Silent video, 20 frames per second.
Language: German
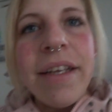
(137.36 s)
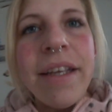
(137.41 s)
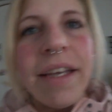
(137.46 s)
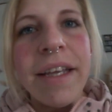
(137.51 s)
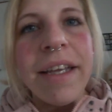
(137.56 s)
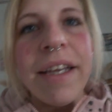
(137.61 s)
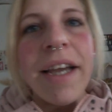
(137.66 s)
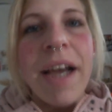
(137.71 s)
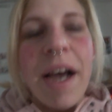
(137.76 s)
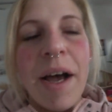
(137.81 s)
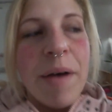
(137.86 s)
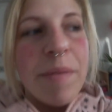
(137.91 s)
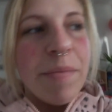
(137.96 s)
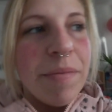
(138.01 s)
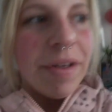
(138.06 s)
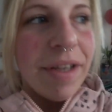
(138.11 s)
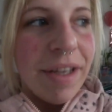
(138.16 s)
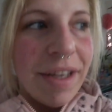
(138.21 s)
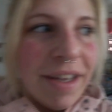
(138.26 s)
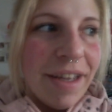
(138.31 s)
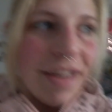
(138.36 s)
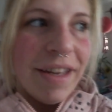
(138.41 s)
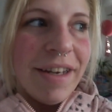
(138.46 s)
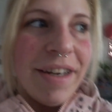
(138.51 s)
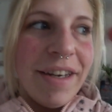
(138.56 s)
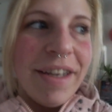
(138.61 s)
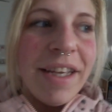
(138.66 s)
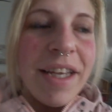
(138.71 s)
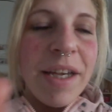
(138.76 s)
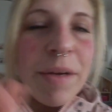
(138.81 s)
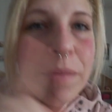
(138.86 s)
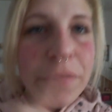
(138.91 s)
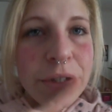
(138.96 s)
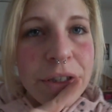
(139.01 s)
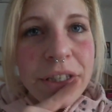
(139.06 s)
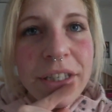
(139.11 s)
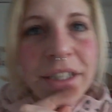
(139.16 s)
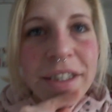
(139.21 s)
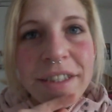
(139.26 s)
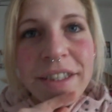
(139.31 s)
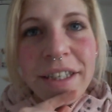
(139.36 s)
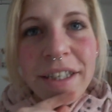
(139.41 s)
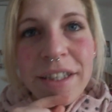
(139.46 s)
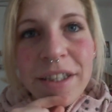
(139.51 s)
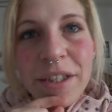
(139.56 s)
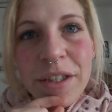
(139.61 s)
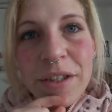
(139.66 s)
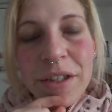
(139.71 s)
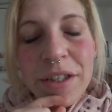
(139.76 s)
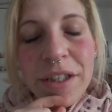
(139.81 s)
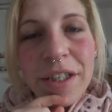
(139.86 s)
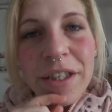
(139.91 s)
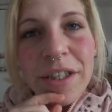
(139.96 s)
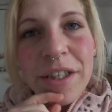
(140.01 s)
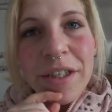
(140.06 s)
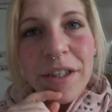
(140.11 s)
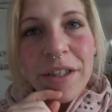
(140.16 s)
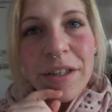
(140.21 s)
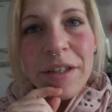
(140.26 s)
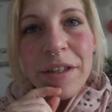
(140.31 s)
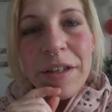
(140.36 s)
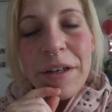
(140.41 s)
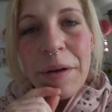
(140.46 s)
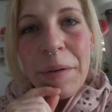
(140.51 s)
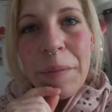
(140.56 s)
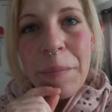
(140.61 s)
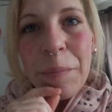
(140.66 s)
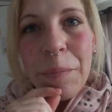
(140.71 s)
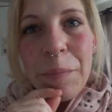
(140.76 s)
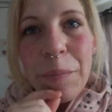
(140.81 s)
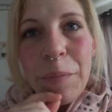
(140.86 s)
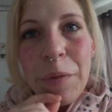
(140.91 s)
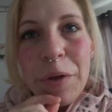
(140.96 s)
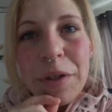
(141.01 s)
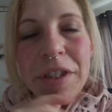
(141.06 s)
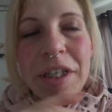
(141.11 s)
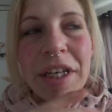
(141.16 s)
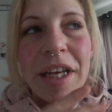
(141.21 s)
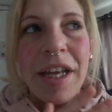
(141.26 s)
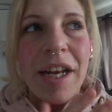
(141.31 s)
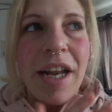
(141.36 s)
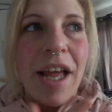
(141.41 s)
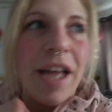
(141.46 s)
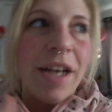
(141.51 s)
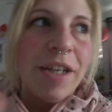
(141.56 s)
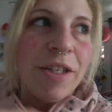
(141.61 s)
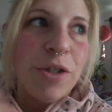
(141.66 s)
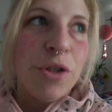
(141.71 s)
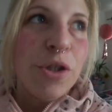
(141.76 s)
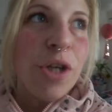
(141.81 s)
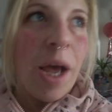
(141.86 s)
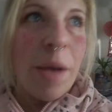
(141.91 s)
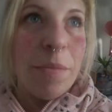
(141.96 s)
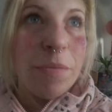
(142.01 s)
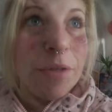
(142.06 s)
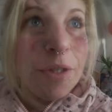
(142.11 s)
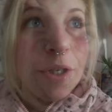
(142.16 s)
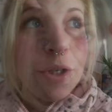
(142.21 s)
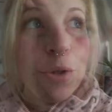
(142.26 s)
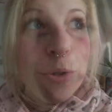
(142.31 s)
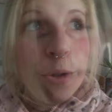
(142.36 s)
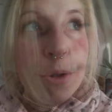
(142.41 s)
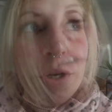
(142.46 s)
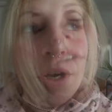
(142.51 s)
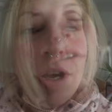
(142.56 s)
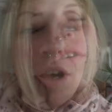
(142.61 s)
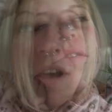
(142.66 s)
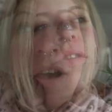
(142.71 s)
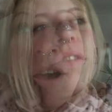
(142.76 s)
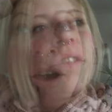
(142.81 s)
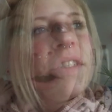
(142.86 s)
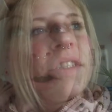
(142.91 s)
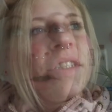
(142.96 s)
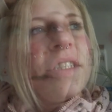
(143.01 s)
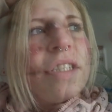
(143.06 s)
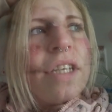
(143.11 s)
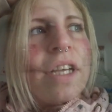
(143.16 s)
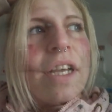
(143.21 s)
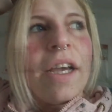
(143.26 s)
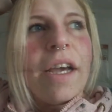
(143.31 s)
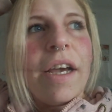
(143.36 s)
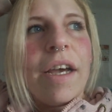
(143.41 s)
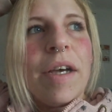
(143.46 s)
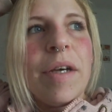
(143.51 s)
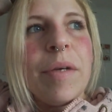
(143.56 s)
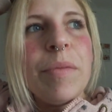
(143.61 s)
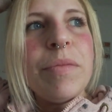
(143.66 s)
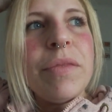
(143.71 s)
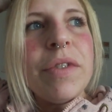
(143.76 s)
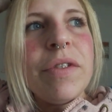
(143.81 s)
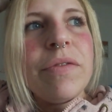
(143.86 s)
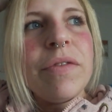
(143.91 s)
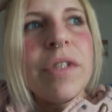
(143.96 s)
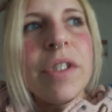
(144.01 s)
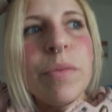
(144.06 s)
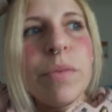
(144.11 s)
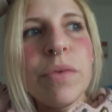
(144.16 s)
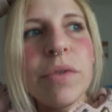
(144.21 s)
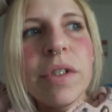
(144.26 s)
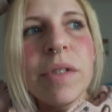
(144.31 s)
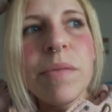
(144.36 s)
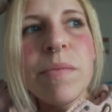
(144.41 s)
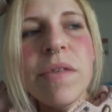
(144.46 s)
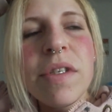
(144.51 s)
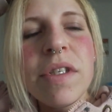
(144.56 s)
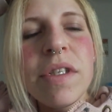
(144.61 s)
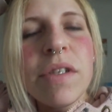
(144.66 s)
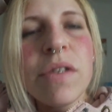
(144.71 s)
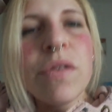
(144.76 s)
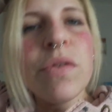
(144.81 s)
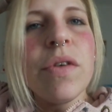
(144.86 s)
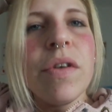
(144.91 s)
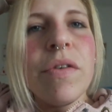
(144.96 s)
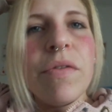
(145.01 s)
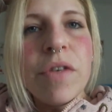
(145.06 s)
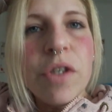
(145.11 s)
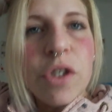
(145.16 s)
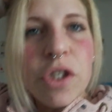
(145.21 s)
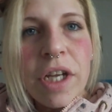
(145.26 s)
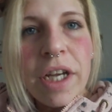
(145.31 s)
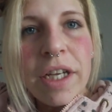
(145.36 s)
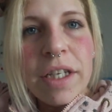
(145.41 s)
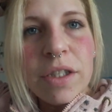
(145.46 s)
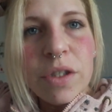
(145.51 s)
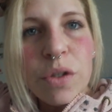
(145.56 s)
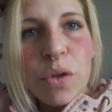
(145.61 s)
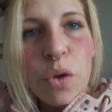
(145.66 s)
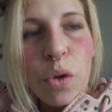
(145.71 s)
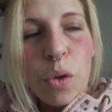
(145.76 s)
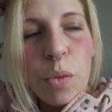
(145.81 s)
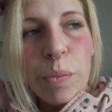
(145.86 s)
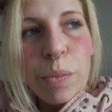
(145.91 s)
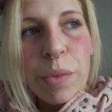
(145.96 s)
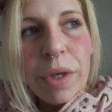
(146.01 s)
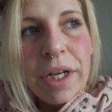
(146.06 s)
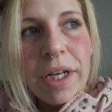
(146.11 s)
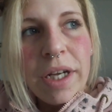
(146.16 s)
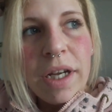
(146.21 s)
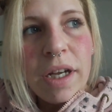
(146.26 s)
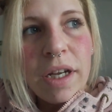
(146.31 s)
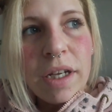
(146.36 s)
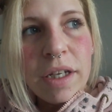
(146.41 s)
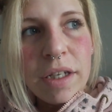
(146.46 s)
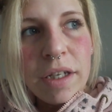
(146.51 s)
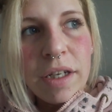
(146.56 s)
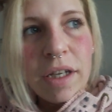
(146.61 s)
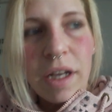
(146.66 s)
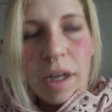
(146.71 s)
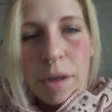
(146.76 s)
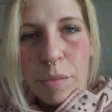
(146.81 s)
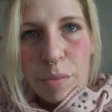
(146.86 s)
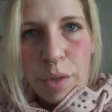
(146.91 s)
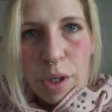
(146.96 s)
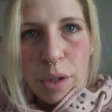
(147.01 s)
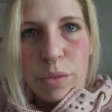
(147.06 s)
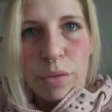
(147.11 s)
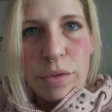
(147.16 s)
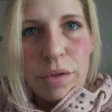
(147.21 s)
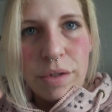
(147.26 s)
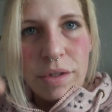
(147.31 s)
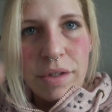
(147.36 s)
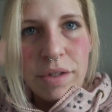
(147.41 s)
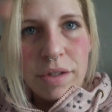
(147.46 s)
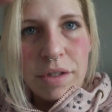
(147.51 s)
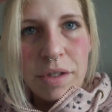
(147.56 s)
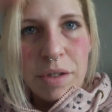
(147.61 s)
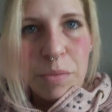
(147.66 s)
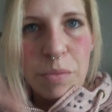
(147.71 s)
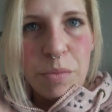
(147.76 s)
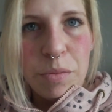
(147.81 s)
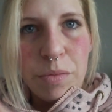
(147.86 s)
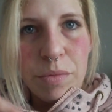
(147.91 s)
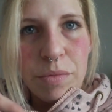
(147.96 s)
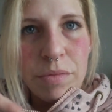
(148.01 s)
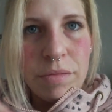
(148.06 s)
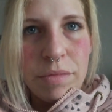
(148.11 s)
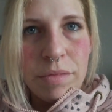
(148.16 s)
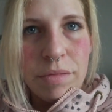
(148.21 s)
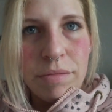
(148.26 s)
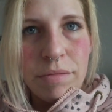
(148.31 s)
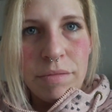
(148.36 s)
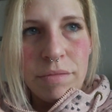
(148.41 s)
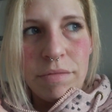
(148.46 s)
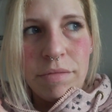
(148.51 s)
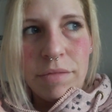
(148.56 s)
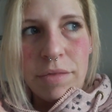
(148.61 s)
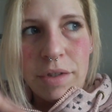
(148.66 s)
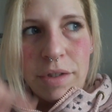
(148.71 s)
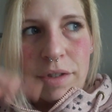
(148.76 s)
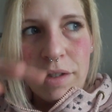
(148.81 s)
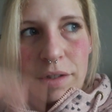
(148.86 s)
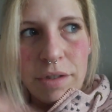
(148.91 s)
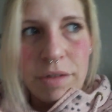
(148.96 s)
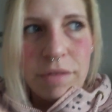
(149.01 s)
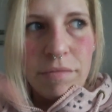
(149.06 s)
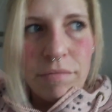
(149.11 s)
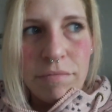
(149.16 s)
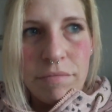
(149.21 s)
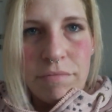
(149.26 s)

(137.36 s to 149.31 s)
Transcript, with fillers: ich habe ihn, ich habe euch ja gesagt, ich, ich ähm, möchte gern einen Schreibtisch. Und ähm, in Facebook gibt es da so eine Verschenktgruppe bei uns im, in